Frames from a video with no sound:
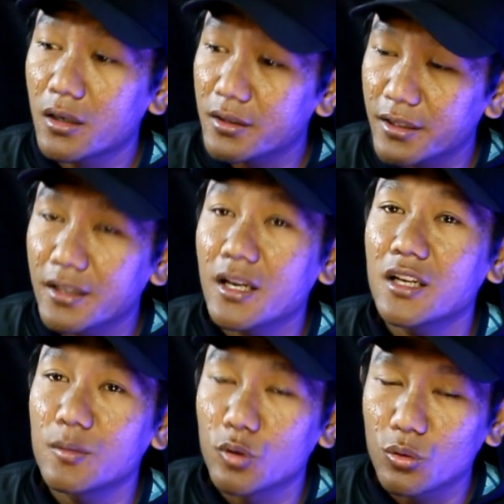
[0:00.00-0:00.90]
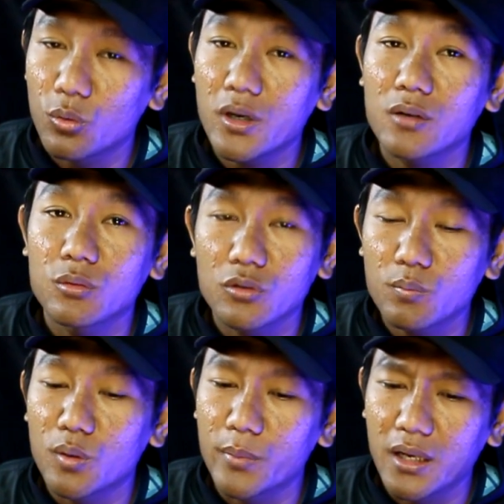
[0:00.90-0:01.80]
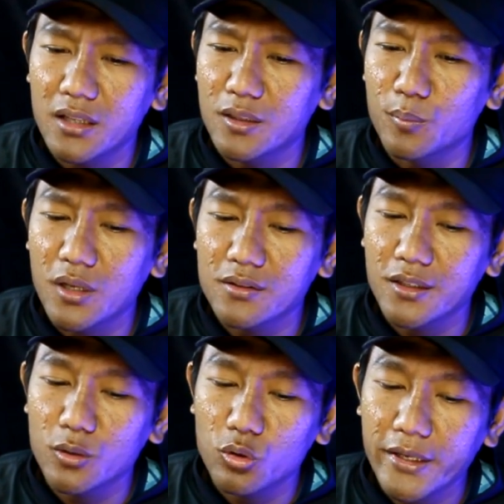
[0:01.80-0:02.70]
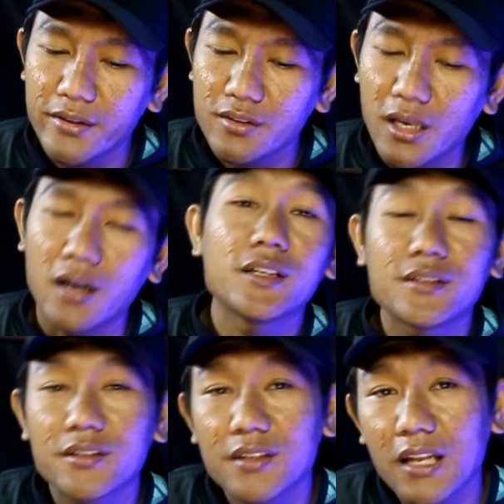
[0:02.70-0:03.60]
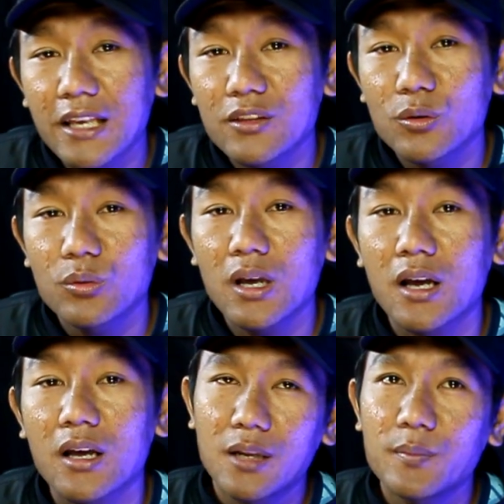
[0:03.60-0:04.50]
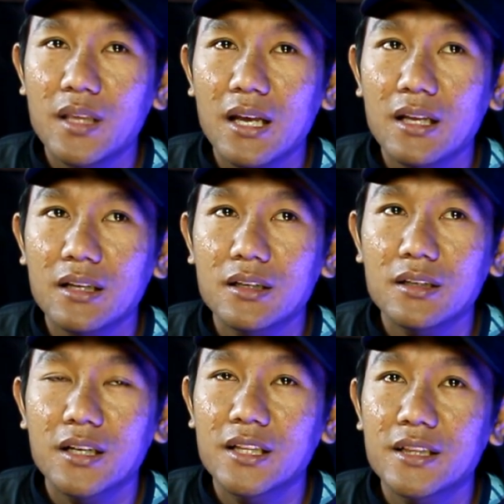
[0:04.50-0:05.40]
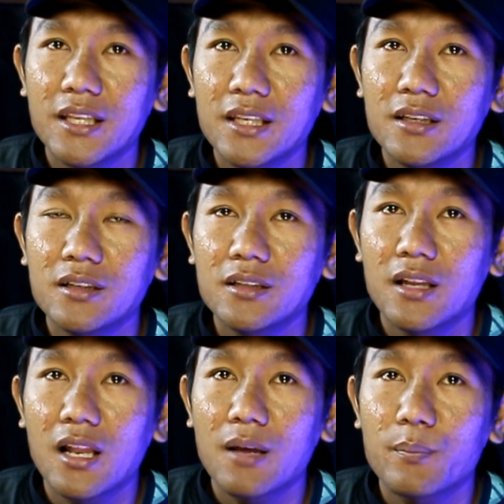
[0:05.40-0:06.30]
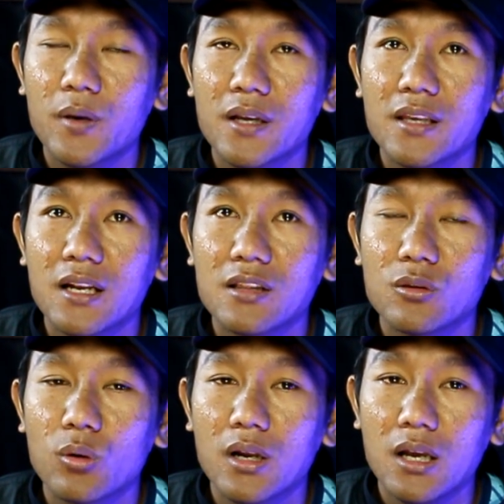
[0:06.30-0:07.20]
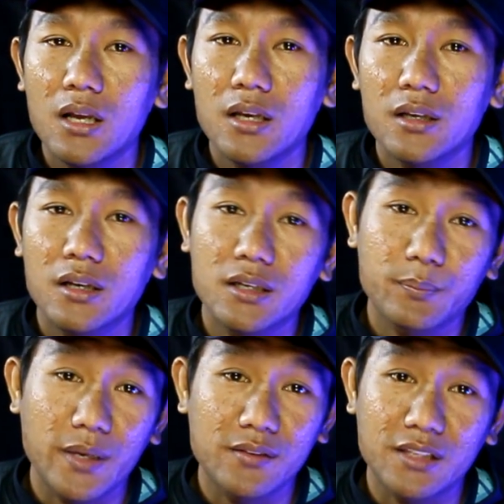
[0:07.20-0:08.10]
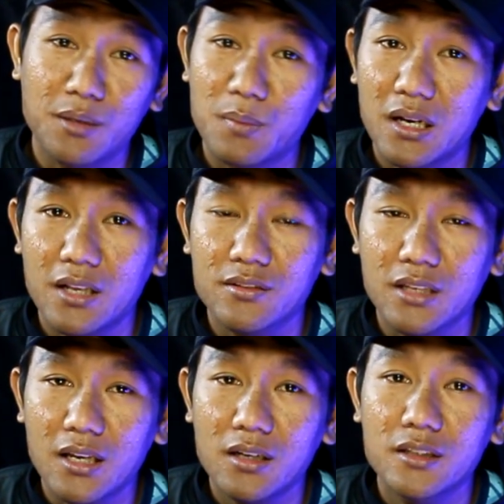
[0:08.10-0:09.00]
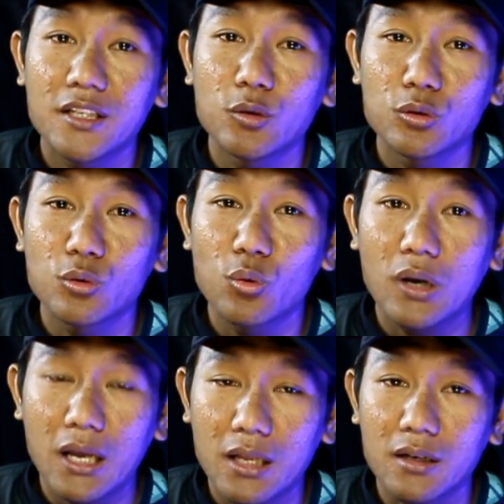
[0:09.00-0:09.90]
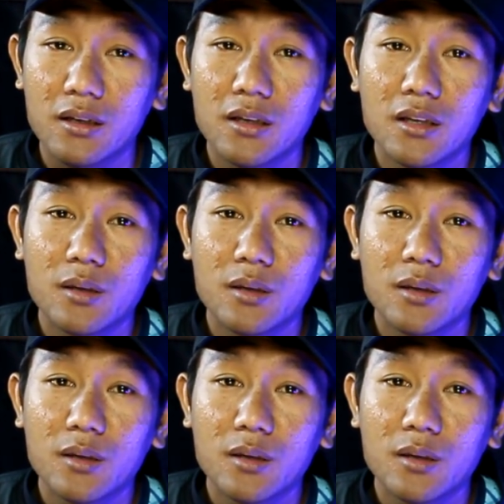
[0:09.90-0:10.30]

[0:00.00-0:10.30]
ketika dibutuhkan untuk membela timnas Indonesia. Di sisi lain juga, klub yang genting dalam pengejaran juara, PSM Makassar diuntungkan.